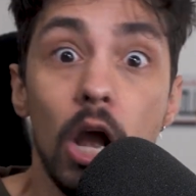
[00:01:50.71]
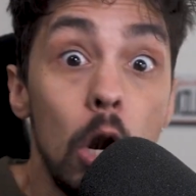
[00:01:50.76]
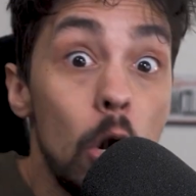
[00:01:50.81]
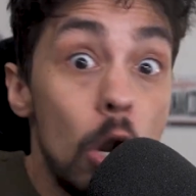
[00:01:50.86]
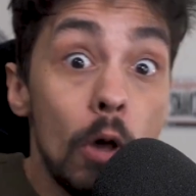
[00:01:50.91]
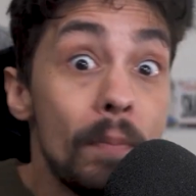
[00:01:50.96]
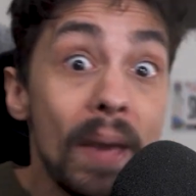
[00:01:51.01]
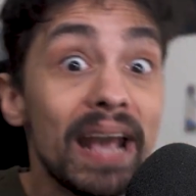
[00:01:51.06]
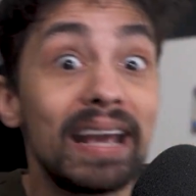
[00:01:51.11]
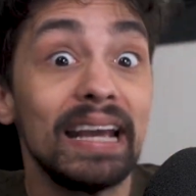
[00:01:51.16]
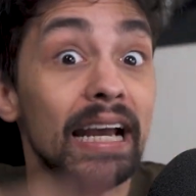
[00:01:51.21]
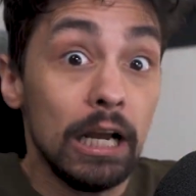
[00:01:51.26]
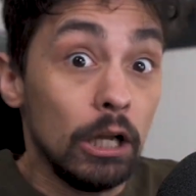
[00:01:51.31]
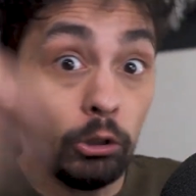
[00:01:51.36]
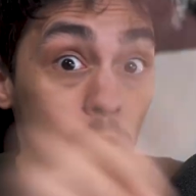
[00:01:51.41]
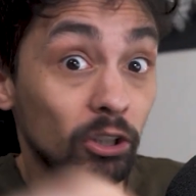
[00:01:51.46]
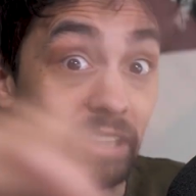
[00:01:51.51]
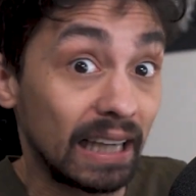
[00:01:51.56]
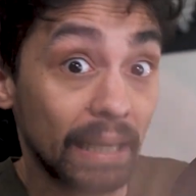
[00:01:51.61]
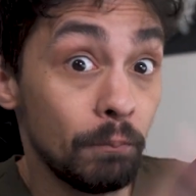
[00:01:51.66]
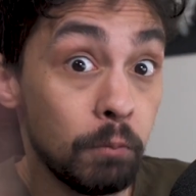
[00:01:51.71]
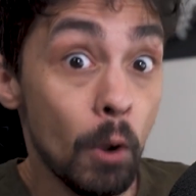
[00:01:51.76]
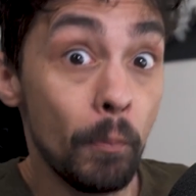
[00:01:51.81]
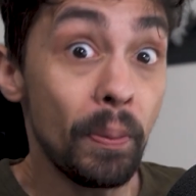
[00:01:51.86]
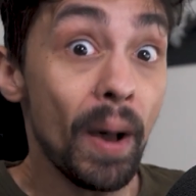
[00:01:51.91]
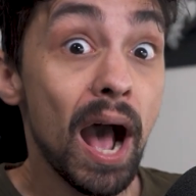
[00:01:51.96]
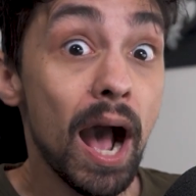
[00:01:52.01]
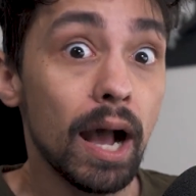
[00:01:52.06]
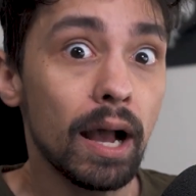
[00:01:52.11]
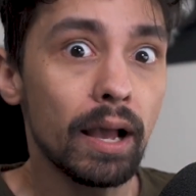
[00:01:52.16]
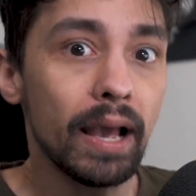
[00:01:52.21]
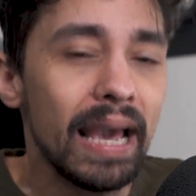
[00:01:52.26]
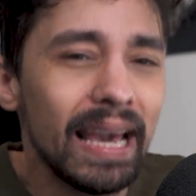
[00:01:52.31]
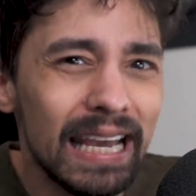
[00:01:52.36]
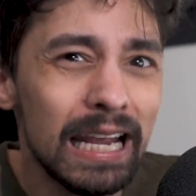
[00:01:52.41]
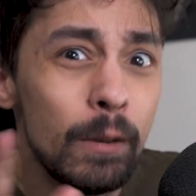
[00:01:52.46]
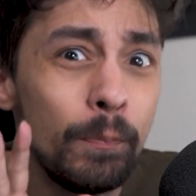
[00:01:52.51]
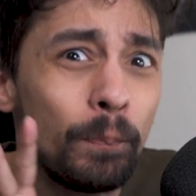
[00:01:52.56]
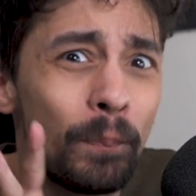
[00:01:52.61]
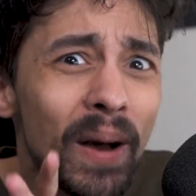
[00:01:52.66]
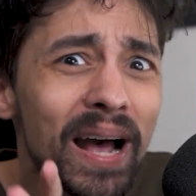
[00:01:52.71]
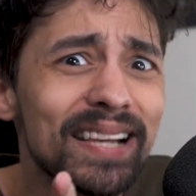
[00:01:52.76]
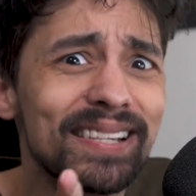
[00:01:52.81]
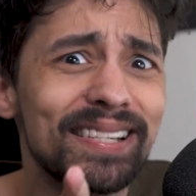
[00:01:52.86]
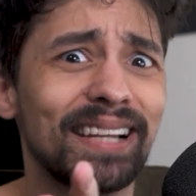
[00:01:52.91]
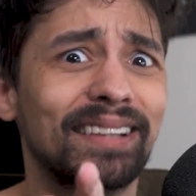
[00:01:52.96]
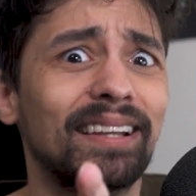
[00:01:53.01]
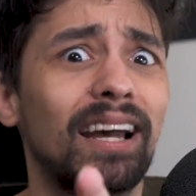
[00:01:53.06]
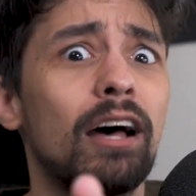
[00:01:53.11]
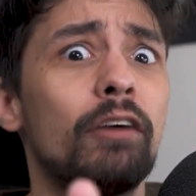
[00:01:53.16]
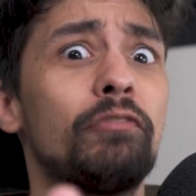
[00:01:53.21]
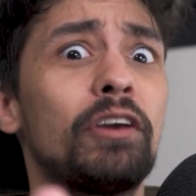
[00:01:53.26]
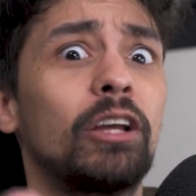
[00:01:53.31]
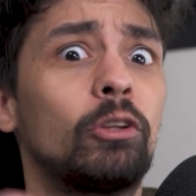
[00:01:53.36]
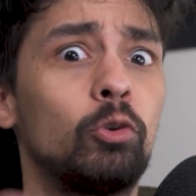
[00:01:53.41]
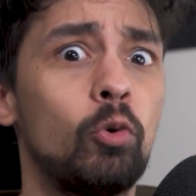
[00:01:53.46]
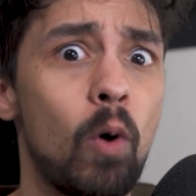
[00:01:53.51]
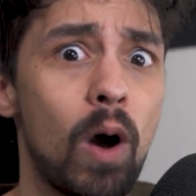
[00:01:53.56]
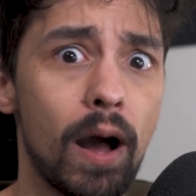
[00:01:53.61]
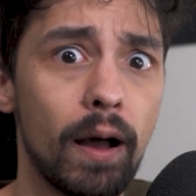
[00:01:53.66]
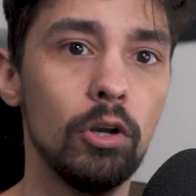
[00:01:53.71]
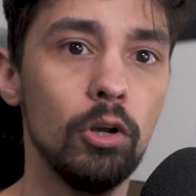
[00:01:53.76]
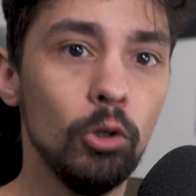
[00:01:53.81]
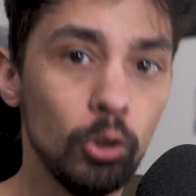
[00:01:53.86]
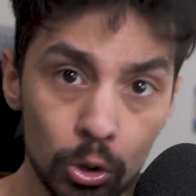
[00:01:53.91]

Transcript: Le mec ne dribble pas, il passe à travers toi.